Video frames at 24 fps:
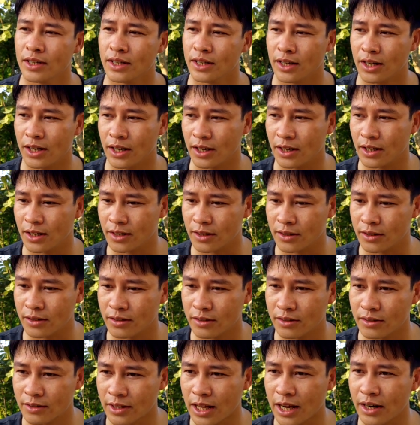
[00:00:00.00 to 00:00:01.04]
à,
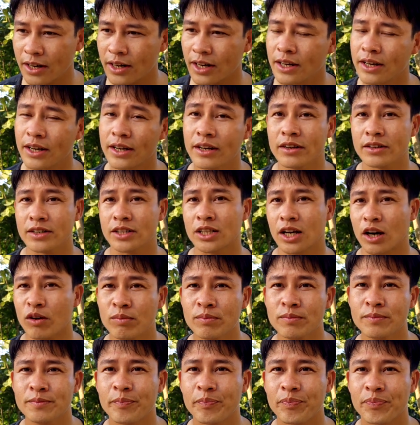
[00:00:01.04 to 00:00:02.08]
tăng đến cái đợt sóng